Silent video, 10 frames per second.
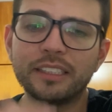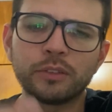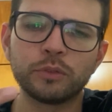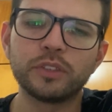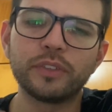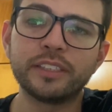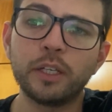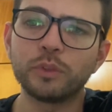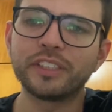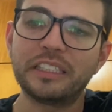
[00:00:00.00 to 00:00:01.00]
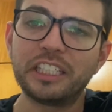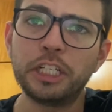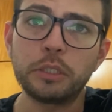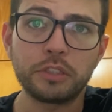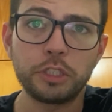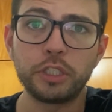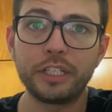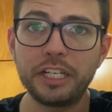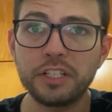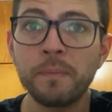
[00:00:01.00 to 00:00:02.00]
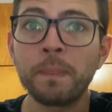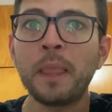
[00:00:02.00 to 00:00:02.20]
São dois versículos em que Cristo se dirige